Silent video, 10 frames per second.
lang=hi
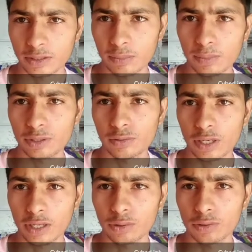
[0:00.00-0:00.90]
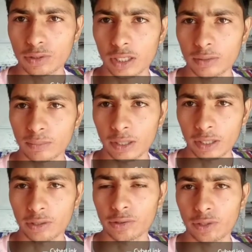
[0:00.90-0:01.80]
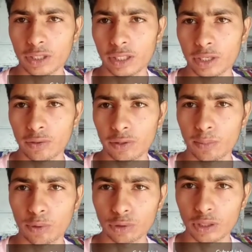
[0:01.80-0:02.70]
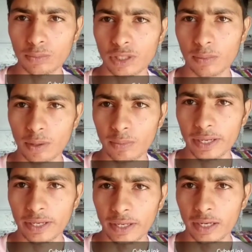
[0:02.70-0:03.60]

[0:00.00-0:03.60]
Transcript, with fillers: 26 जुलाई 2012 को की थी इन्होंने बहुत कम समय में